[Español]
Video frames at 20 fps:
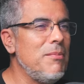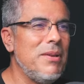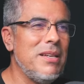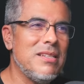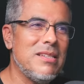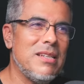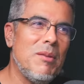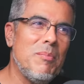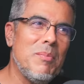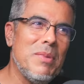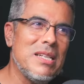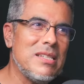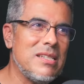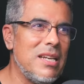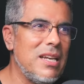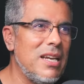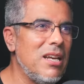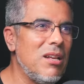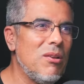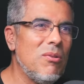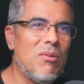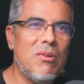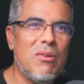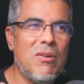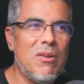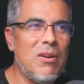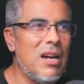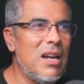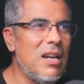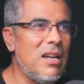ahí ves al
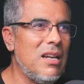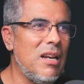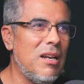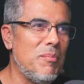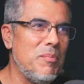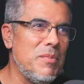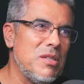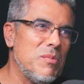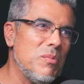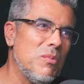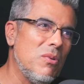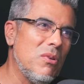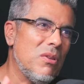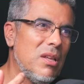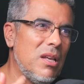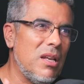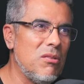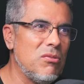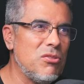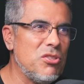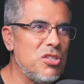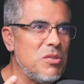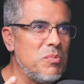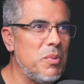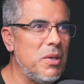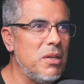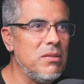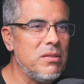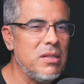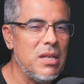mesero, al, mismo de los
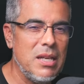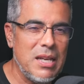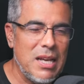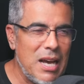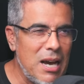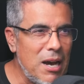chisperos,